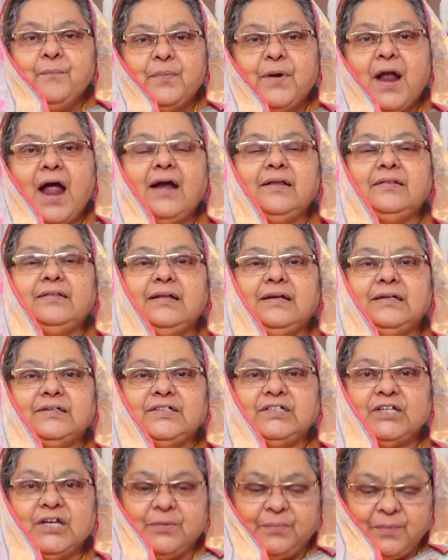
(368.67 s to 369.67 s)
ప్రార్థన
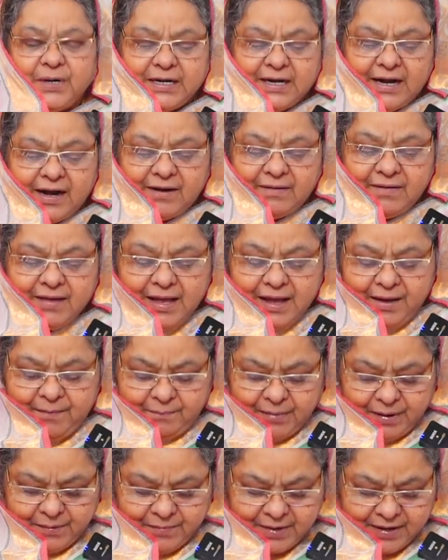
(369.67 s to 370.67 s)
చేయమంటున్నాడు
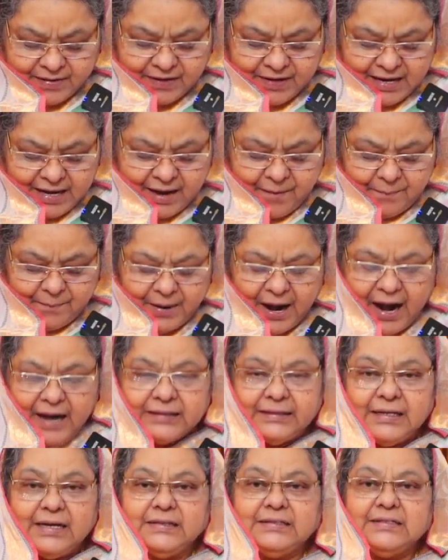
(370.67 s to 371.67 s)
మనం నిజంగా
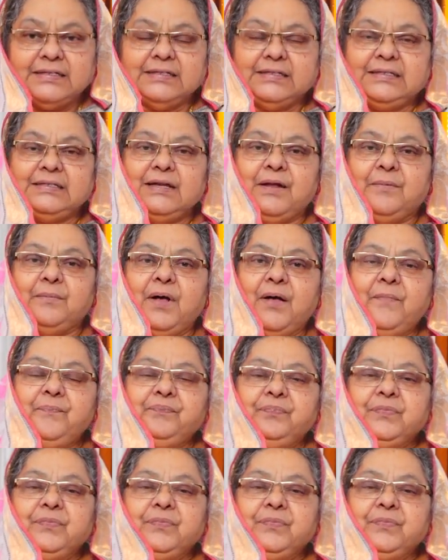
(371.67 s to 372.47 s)
ప్రార్థన చేస్తున్నామా